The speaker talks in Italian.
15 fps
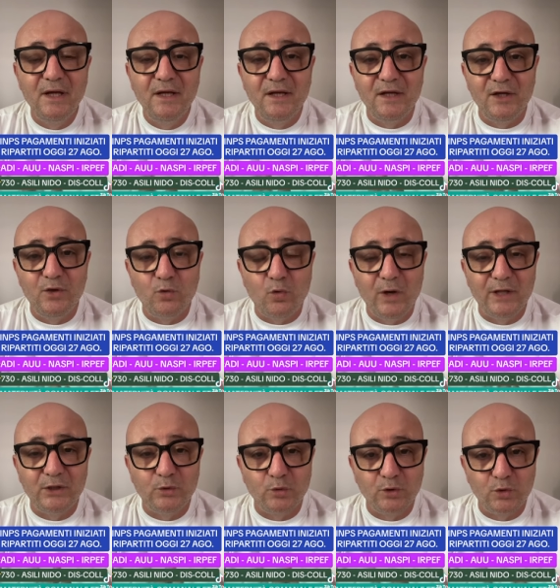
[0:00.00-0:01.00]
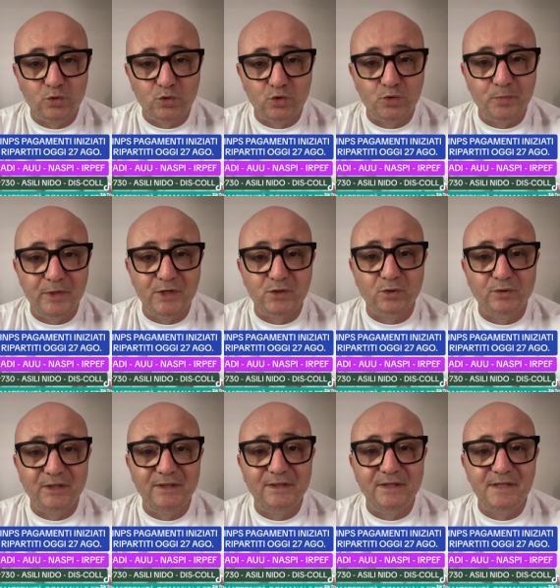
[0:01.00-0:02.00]
in quanto hanno sospeso
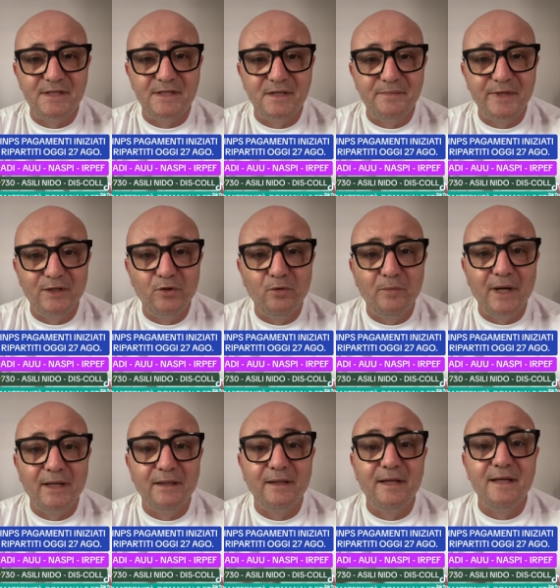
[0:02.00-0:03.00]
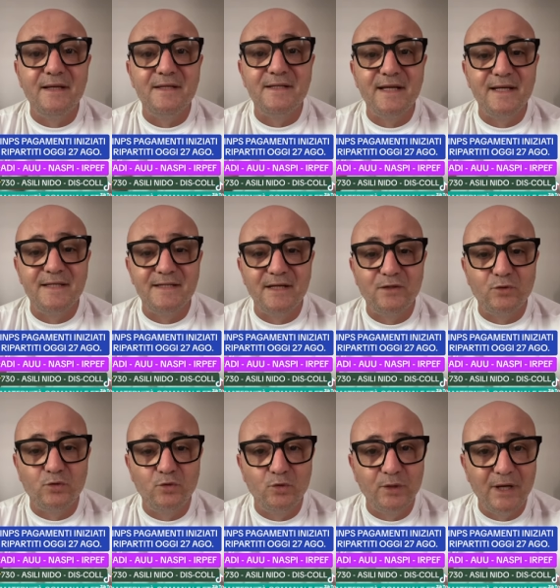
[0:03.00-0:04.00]
tantissime domande senza
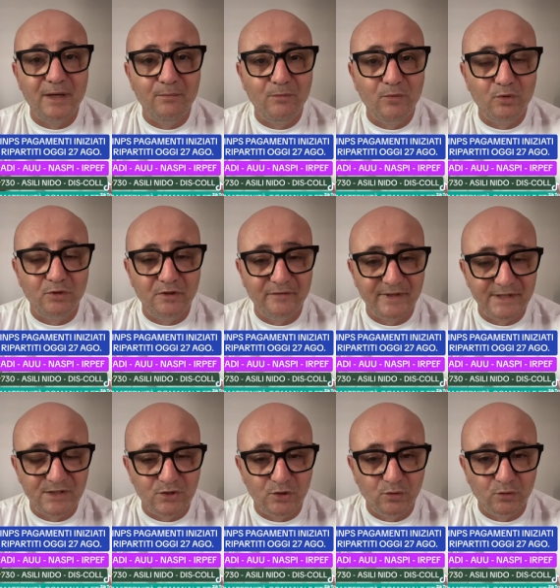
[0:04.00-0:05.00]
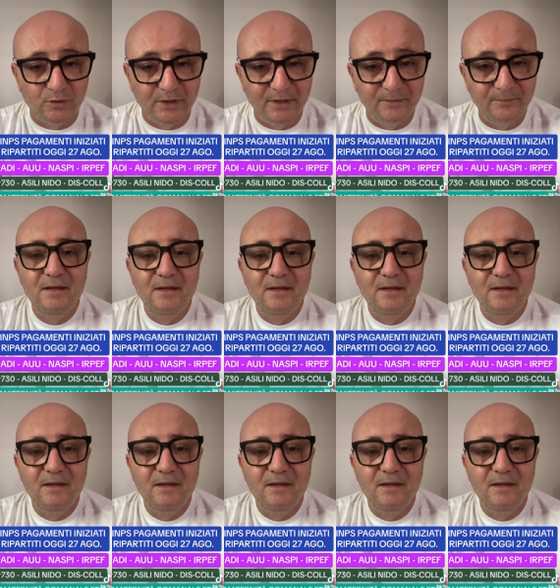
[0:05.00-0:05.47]
alcuna motivazione.